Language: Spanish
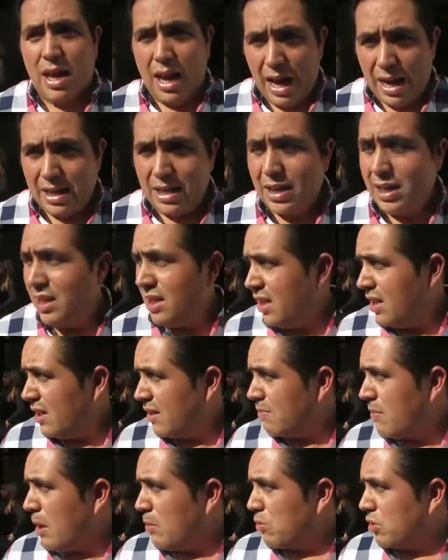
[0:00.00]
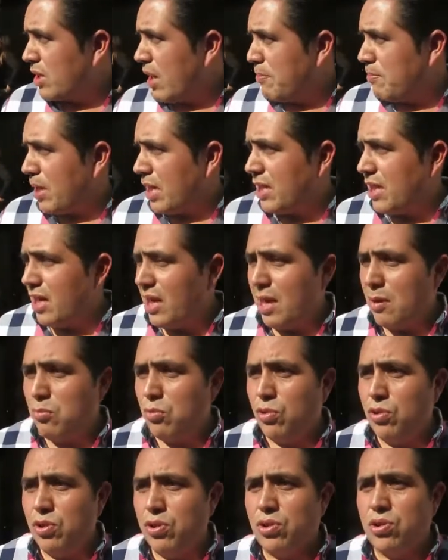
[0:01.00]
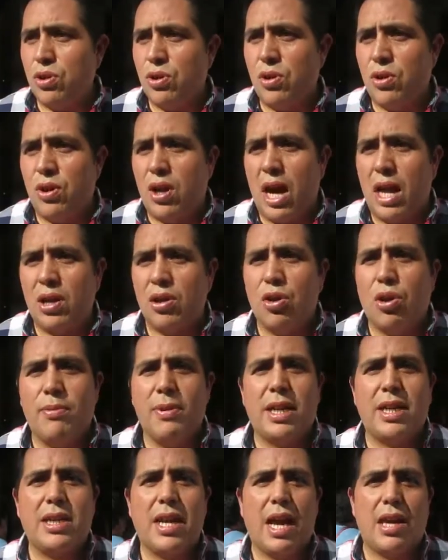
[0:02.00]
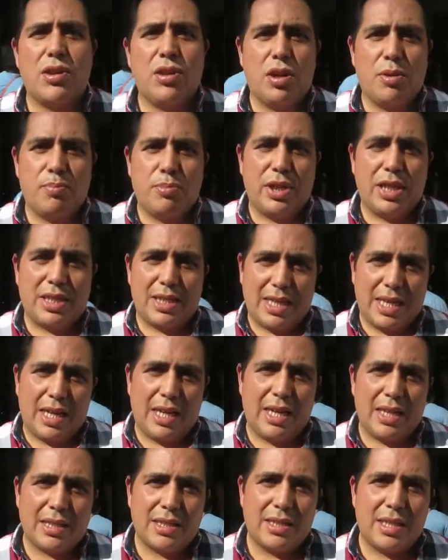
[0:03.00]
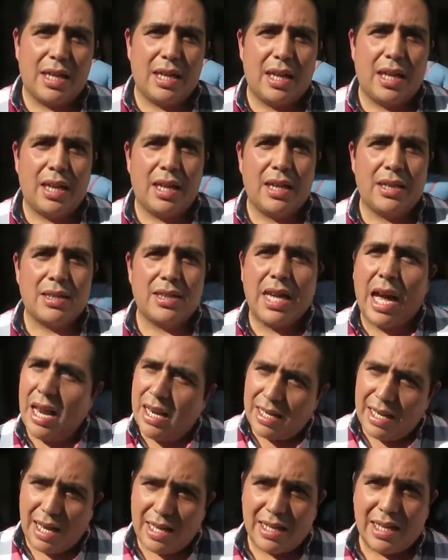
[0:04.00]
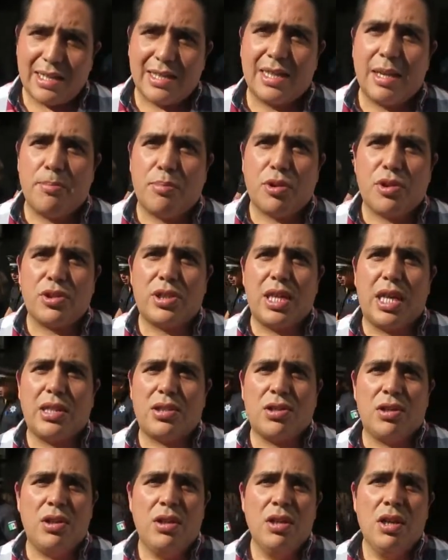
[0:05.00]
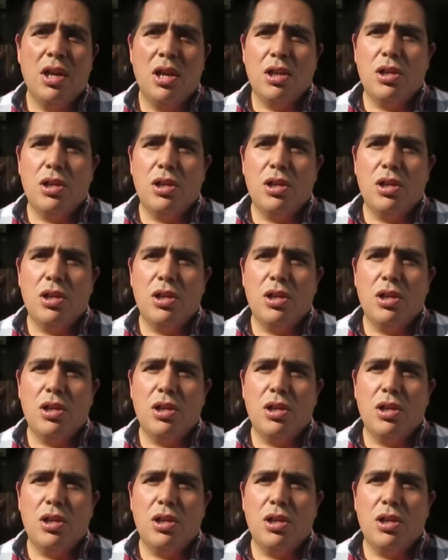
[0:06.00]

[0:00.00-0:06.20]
Ahí vamos a pedirle mucho al gobernador pues que se salga de este proceso.